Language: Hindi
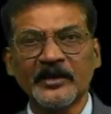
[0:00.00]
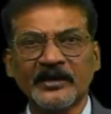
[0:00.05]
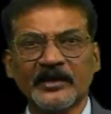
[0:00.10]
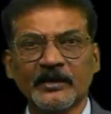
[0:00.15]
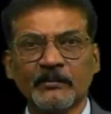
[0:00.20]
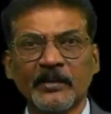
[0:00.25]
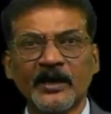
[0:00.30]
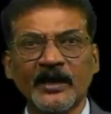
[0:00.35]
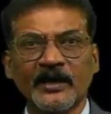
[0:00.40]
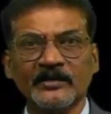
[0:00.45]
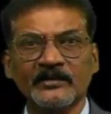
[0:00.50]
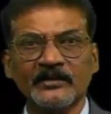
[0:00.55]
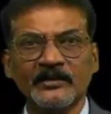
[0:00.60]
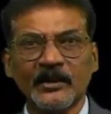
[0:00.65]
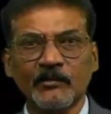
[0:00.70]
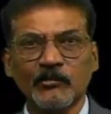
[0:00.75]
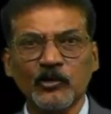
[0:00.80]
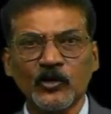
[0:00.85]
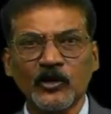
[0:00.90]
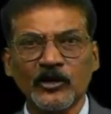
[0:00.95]
के बाद
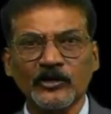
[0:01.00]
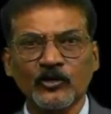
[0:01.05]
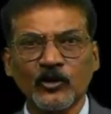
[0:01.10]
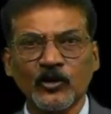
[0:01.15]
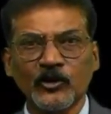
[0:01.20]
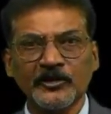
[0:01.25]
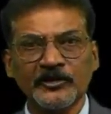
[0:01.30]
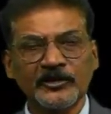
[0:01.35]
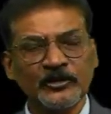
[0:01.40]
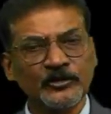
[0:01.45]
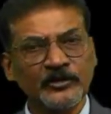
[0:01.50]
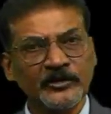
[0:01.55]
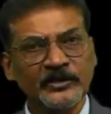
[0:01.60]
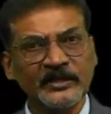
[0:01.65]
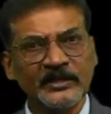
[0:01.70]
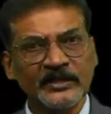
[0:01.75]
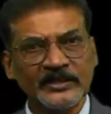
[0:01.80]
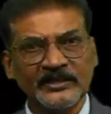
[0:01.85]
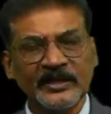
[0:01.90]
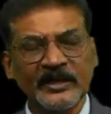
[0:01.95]
खबरों का दौर यूं ही
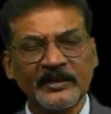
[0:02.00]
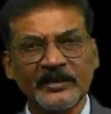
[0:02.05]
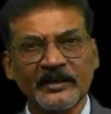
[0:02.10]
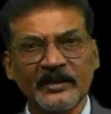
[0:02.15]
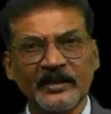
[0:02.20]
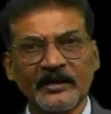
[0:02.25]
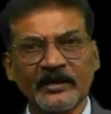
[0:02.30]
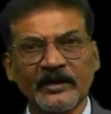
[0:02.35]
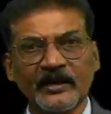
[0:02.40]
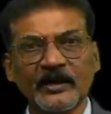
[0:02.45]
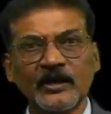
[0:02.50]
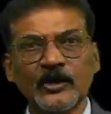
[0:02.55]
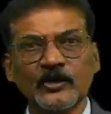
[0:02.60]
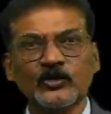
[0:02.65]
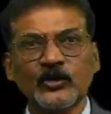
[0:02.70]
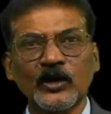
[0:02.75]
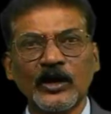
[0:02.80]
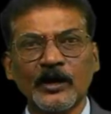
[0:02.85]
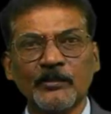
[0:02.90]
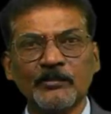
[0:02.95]
जारी रहेगा तो
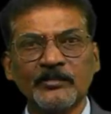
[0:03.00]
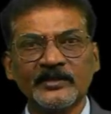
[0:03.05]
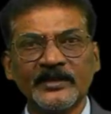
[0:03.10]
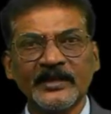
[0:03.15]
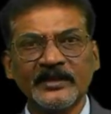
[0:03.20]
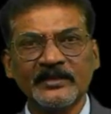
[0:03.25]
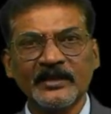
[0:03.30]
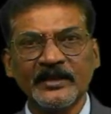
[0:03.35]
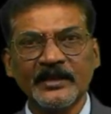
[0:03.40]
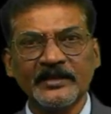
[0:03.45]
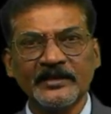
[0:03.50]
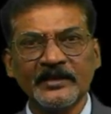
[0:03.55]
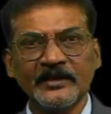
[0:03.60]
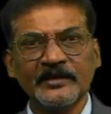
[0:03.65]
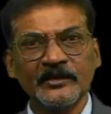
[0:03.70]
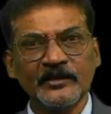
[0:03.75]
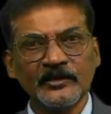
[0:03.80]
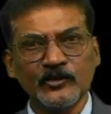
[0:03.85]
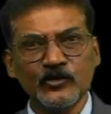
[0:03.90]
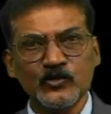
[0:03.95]
आप देखते
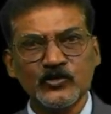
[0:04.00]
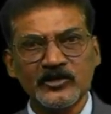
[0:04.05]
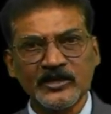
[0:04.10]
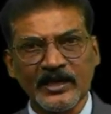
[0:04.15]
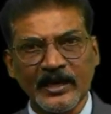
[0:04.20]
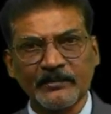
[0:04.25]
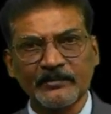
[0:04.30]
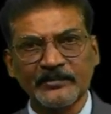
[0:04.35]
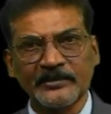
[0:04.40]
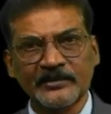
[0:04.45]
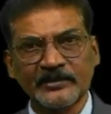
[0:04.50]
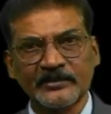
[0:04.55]
रहिए न्यूज टाइम्स